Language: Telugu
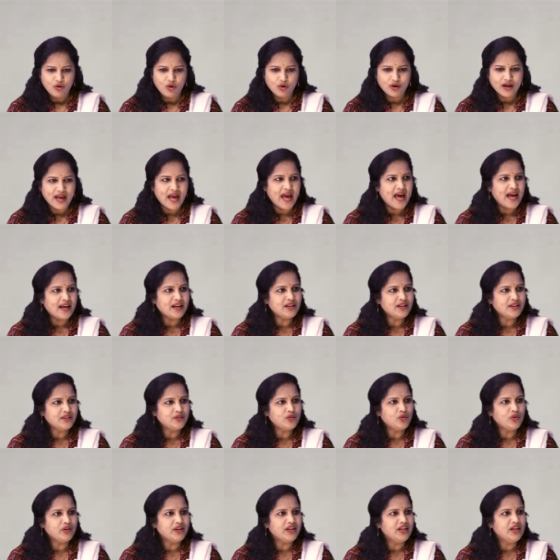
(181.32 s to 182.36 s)
ఒక
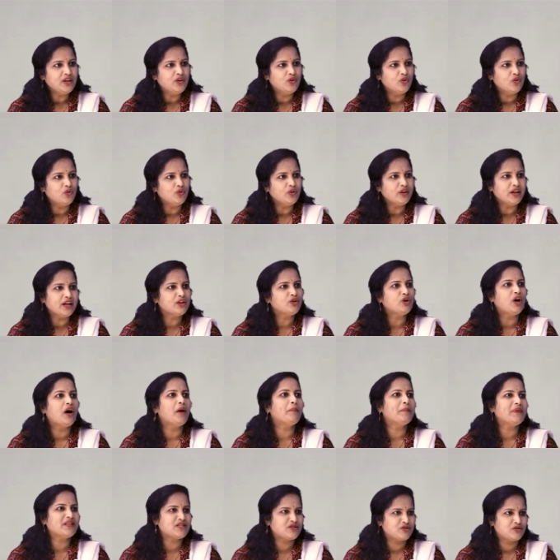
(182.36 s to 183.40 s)
యాంగరో ఈగో ఏదో
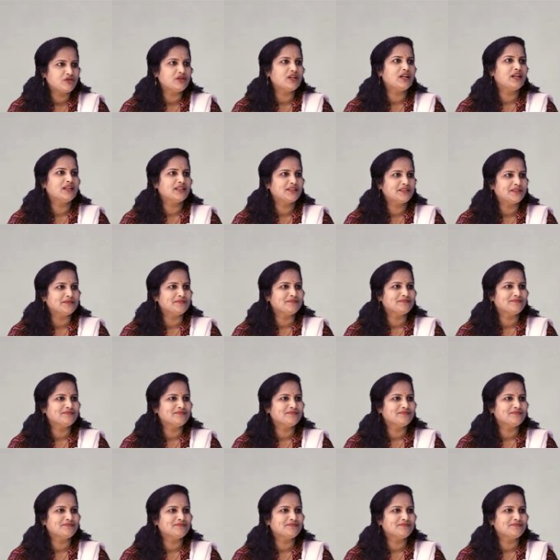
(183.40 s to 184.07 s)
ఆపేస్తుంది వాళ్ళకి